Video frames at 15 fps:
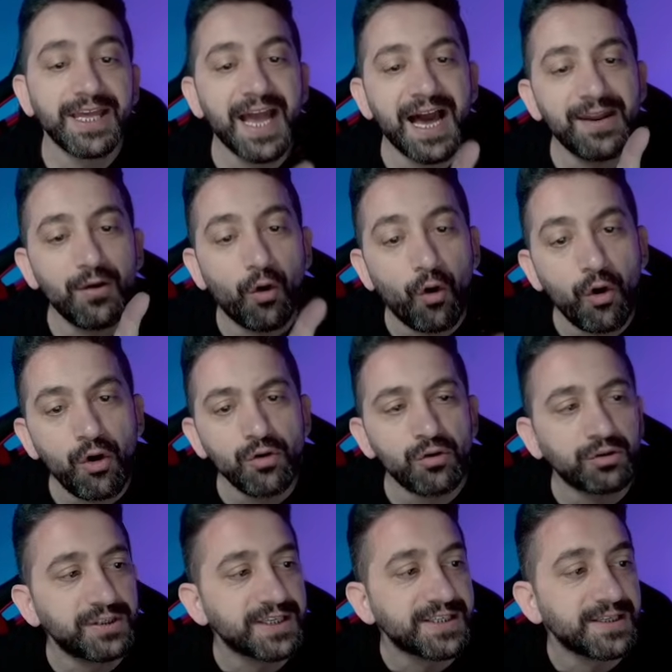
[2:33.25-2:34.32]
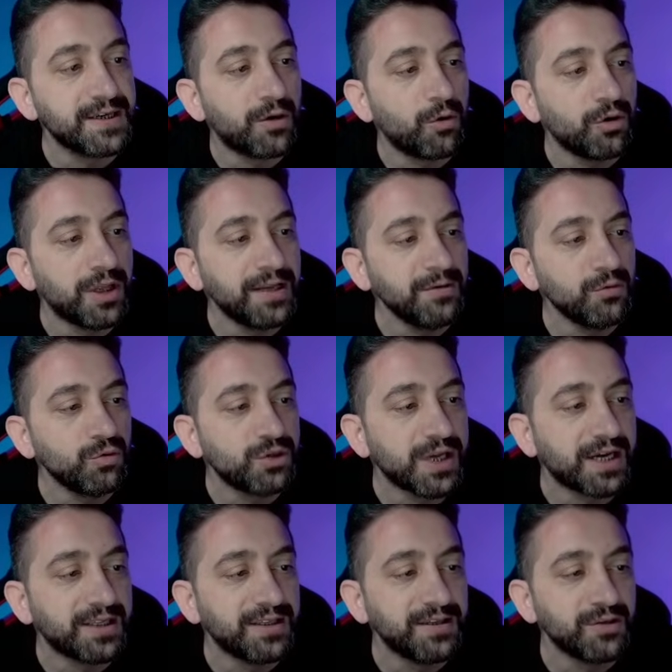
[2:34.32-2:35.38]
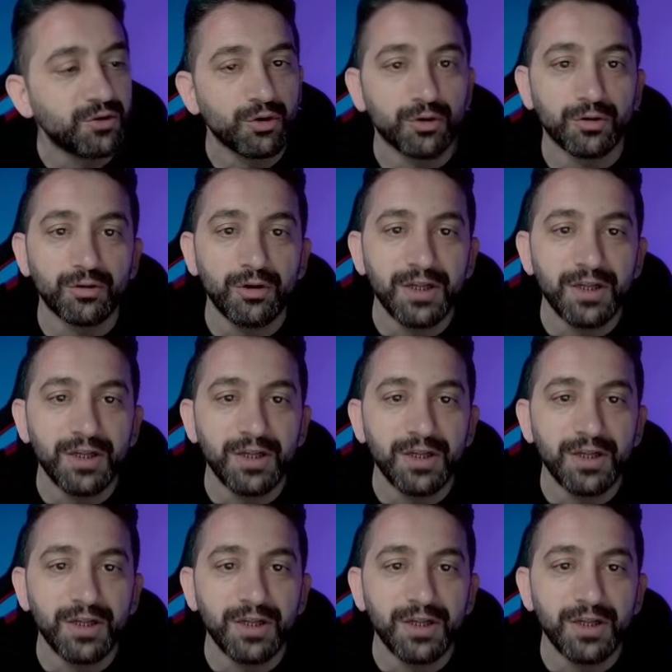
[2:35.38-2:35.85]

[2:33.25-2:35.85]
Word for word: Yani O noktasına olan uzaklığını soruyor.